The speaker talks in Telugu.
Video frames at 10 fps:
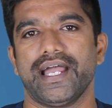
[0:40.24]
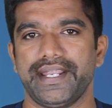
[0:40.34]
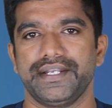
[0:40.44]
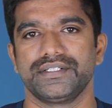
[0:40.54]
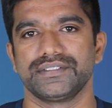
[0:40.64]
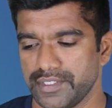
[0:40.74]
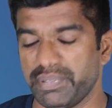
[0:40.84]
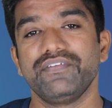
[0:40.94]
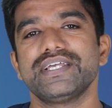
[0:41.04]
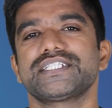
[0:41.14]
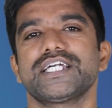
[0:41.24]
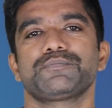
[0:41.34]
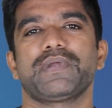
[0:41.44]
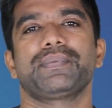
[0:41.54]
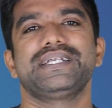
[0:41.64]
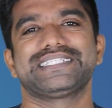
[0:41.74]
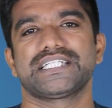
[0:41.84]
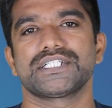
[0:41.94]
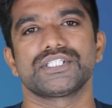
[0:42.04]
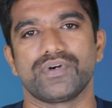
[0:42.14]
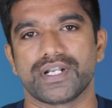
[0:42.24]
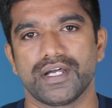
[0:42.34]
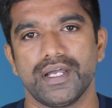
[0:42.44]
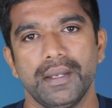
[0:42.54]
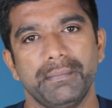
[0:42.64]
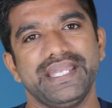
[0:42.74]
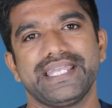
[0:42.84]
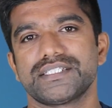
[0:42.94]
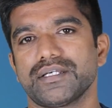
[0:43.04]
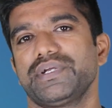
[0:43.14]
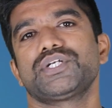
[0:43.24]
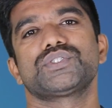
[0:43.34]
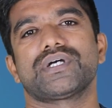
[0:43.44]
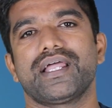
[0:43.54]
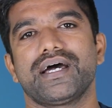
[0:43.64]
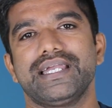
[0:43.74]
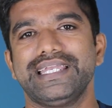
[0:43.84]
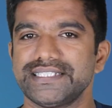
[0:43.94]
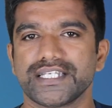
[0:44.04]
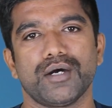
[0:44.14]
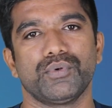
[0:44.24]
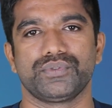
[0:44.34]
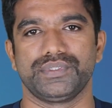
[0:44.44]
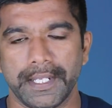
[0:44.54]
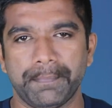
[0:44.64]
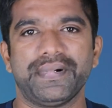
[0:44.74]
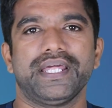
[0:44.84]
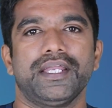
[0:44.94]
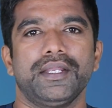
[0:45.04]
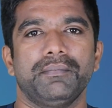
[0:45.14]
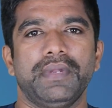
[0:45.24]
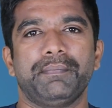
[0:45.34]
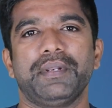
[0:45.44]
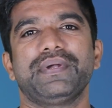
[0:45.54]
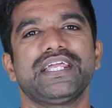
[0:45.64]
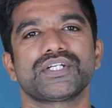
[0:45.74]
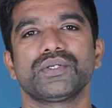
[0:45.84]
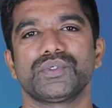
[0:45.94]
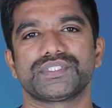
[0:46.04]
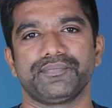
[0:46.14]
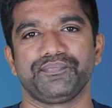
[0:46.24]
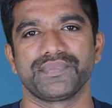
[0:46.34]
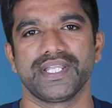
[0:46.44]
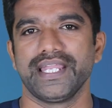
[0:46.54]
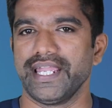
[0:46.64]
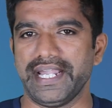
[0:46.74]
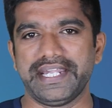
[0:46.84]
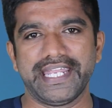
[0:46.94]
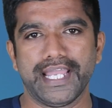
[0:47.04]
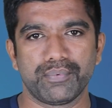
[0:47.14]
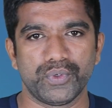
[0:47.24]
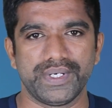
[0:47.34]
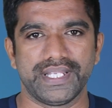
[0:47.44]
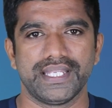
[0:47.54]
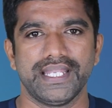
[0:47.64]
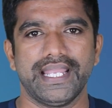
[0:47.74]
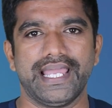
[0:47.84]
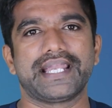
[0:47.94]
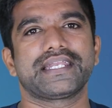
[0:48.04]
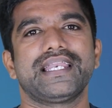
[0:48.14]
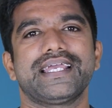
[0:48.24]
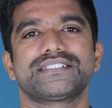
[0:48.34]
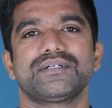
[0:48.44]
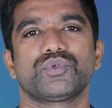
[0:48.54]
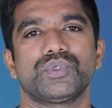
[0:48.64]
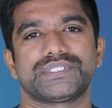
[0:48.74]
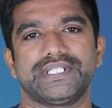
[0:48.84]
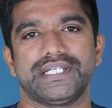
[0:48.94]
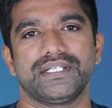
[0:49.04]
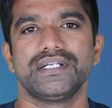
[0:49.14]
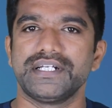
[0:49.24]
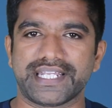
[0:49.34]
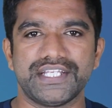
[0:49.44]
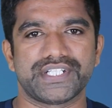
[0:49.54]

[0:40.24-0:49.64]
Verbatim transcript: అండ్ ప్రీవియస్ ఇయర్ పేపర్ డిస్కషన్ ద్వారా మీకు ఈ సబ్జెక్టు చాలా ఈజీ కాబోతుంది ఇప్పుడే మీ ప్రిపరేషన్ కోసం ఎంట్రీ యాప్లోని ఎలక్ట్రికల్ ఎగ్జామ్ కోర్సుని ట్రై